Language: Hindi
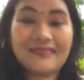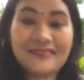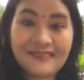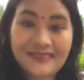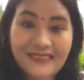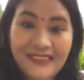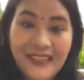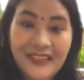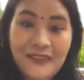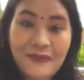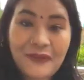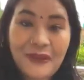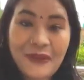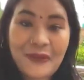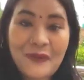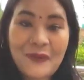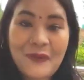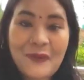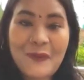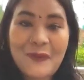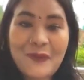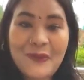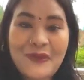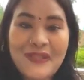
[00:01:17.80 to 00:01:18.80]
घर वालों
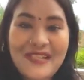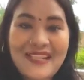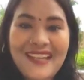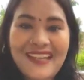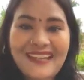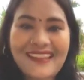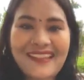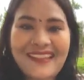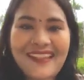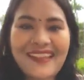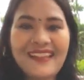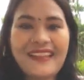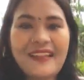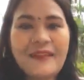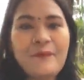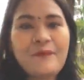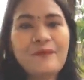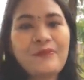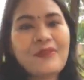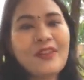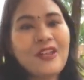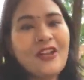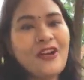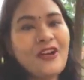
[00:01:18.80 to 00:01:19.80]
को भूल जाता है
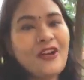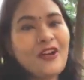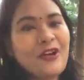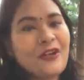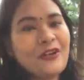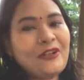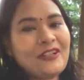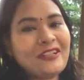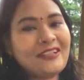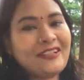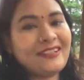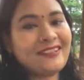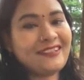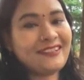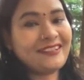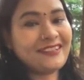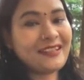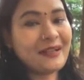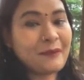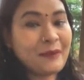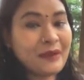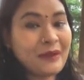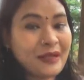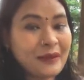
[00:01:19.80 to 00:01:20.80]
और
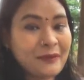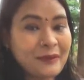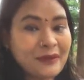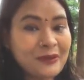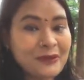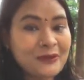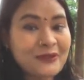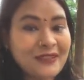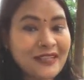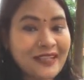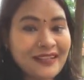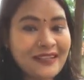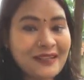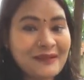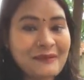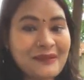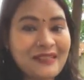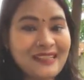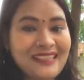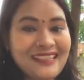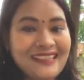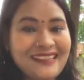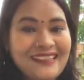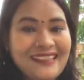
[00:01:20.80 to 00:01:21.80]
कभी कभी तो ताने
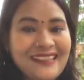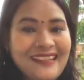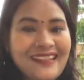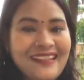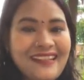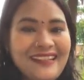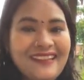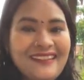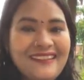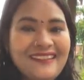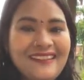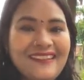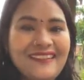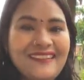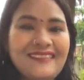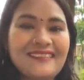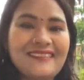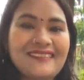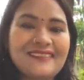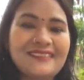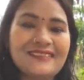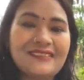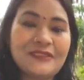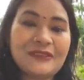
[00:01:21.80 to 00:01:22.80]
भी देता है
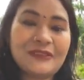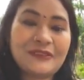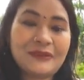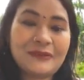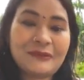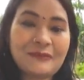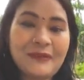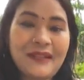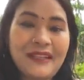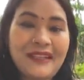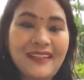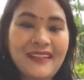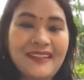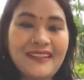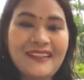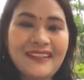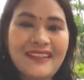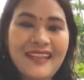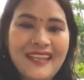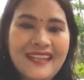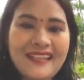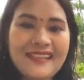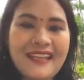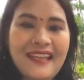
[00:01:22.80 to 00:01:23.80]
तो मैं
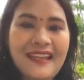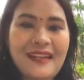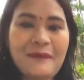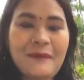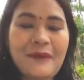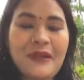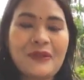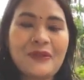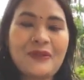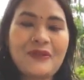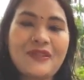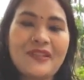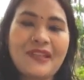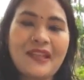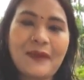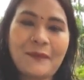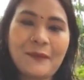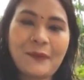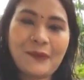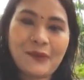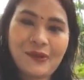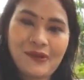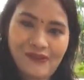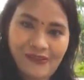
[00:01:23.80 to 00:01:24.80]
यही सारी बातों से
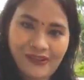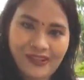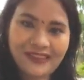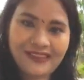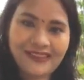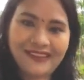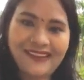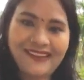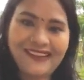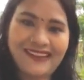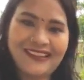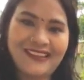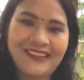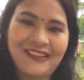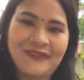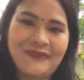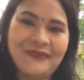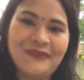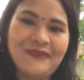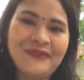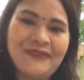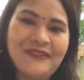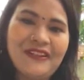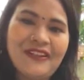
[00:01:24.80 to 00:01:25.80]
आपको अवगत कराती
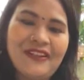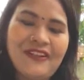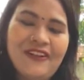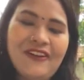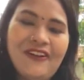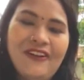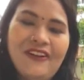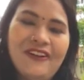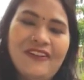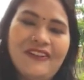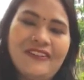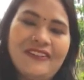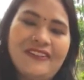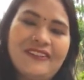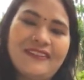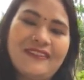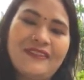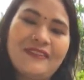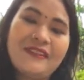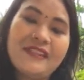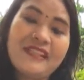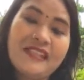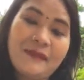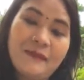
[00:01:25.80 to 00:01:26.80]
हूँ और
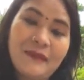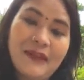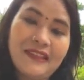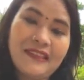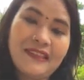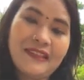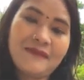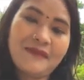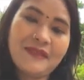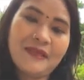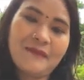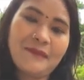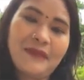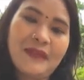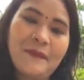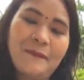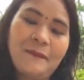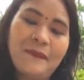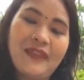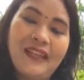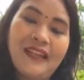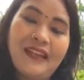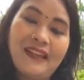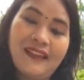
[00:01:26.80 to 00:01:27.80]
इसी माध्यम से मैं
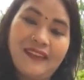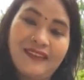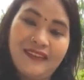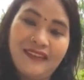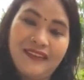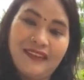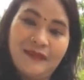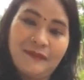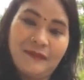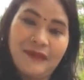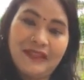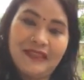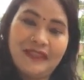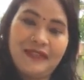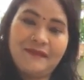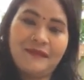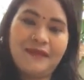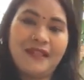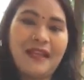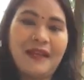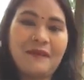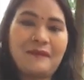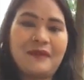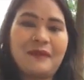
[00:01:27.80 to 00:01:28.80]
अपनी कहानी के माध्यम
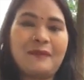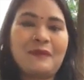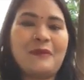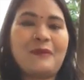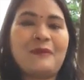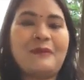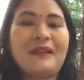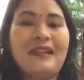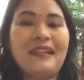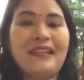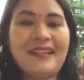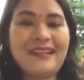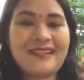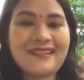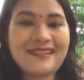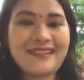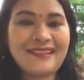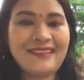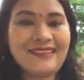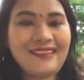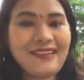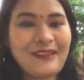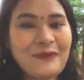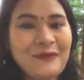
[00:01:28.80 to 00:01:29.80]
से आप सबको मैं लेकर
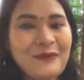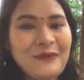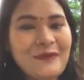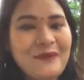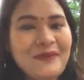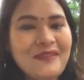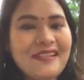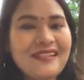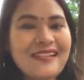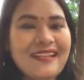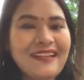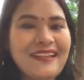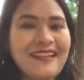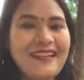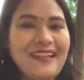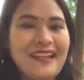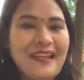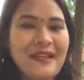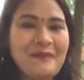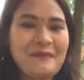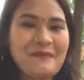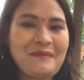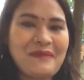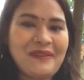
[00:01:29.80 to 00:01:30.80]
चलती हूँ निशा की
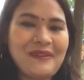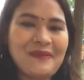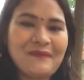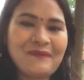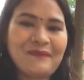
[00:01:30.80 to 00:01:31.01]
लाइफ में